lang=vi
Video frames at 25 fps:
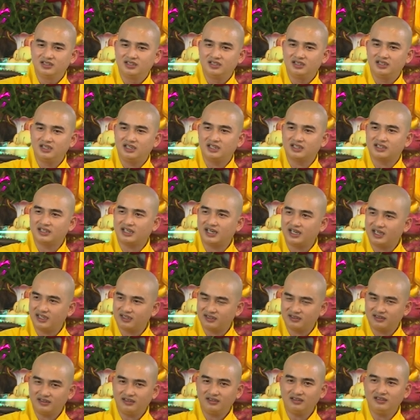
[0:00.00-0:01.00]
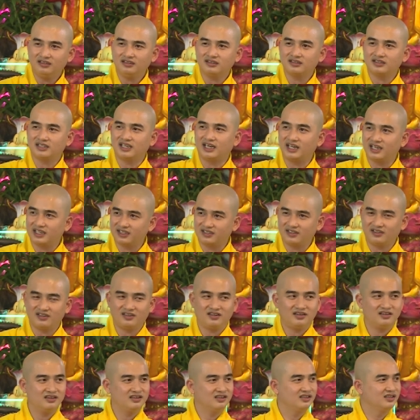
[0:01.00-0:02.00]
là thằng đó thằng
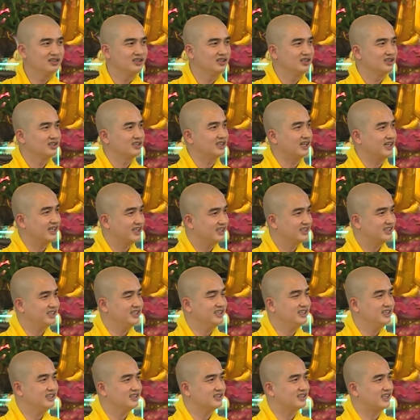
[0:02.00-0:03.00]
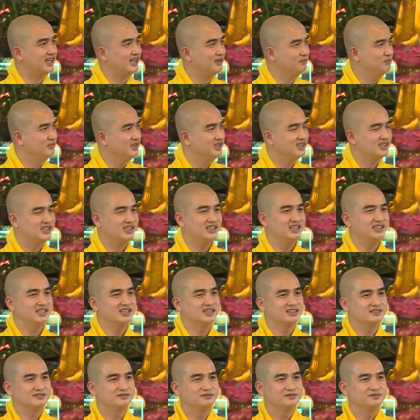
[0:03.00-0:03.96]
nọ thằng kia thằng minh thiền